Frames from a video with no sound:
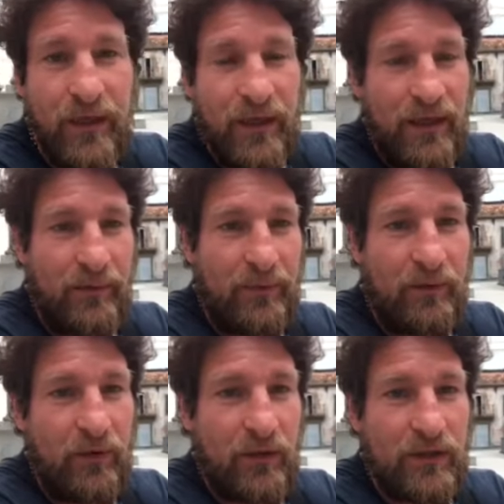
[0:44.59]
e per
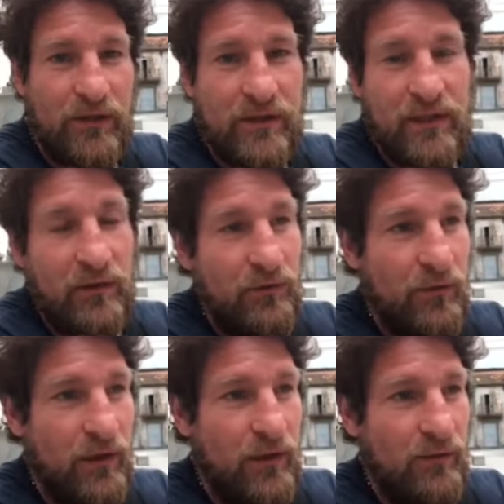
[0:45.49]
quello che ci ha insegnato in
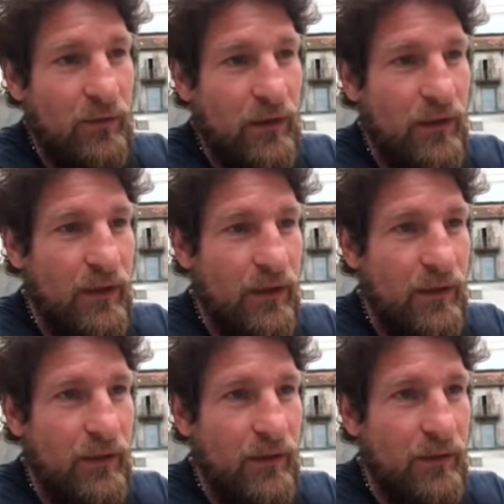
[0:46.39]
quelle,
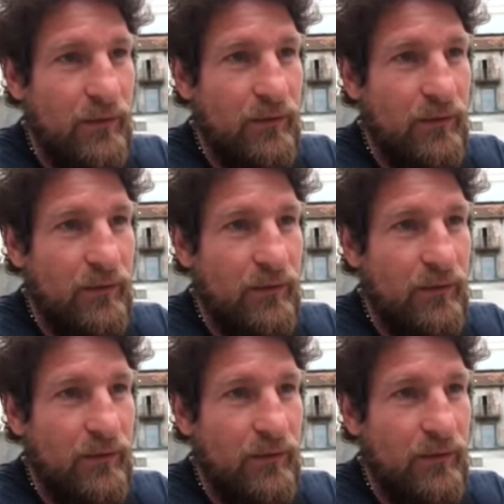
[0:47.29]
quelle,